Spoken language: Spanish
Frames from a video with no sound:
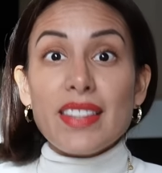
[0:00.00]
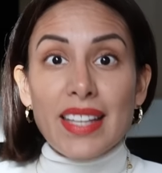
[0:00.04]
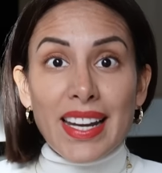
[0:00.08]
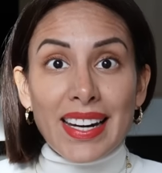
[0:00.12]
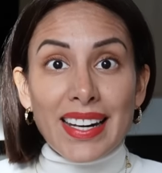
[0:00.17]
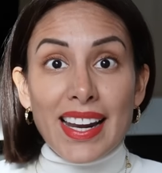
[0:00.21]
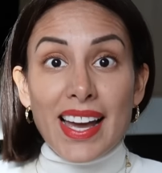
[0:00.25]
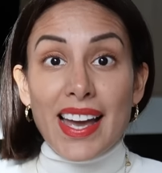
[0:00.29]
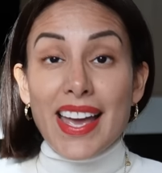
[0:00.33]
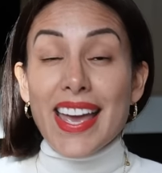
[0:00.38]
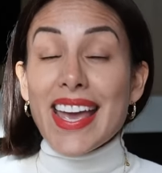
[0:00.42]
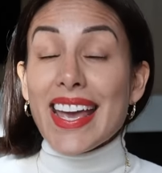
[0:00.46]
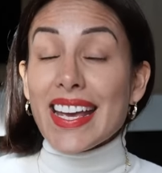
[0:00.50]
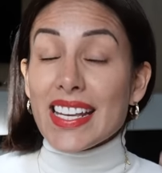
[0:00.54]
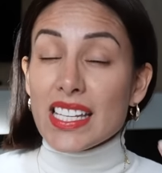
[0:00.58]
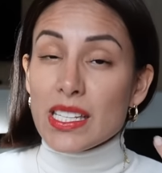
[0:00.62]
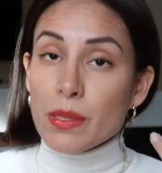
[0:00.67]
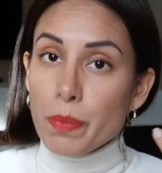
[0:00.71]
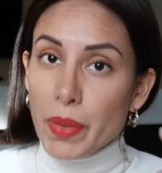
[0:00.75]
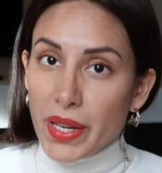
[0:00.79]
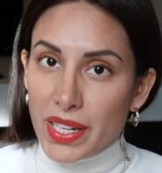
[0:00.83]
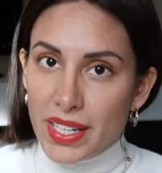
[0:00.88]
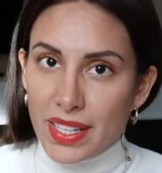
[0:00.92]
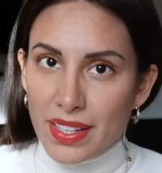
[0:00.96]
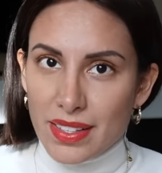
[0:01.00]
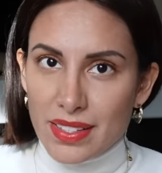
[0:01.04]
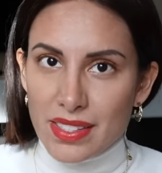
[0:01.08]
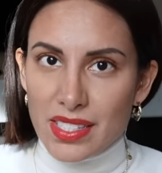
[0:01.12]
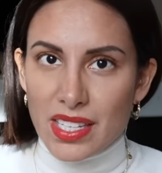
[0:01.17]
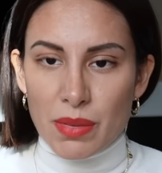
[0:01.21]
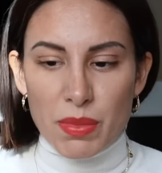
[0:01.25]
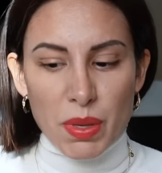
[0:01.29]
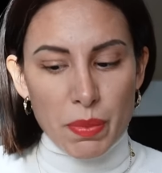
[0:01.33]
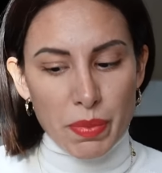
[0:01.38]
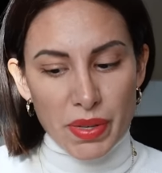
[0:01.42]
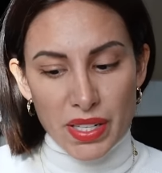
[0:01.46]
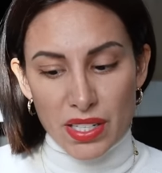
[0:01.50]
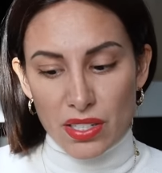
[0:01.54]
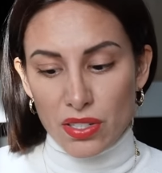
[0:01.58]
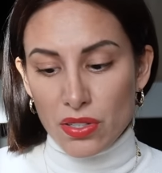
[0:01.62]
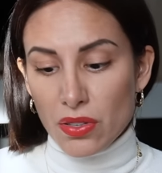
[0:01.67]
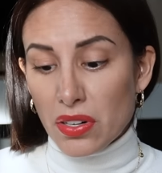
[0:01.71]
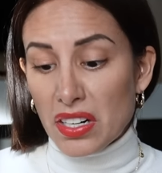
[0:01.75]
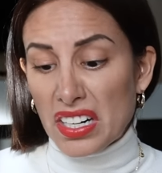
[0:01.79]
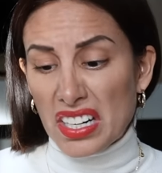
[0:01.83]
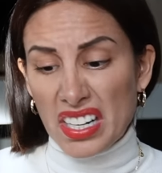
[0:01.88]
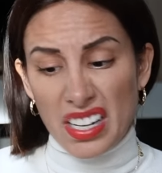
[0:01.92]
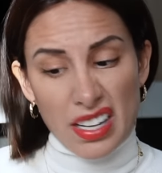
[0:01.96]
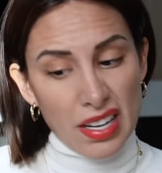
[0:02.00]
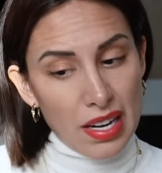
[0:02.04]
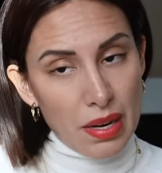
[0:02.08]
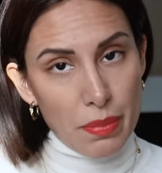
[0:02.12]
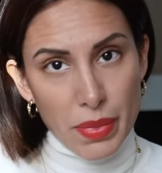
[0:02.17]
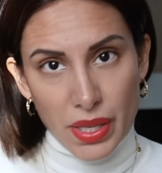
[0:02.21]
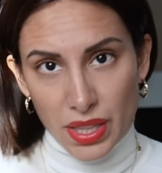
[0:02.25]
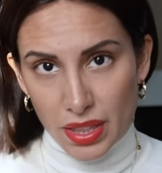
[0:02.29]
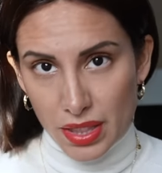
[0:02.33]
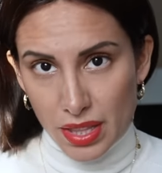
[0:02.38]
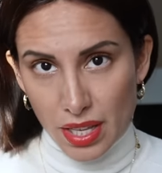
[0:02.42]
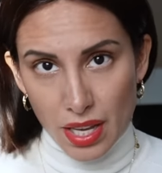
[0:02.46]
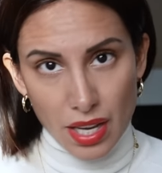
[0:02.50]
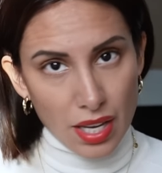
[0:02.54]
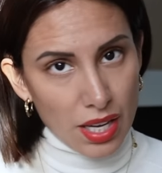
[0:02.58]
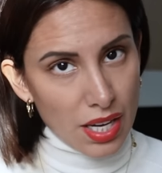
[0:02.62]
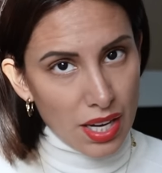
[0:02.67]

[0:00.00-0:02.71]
dar la experiencia, me pareció realmente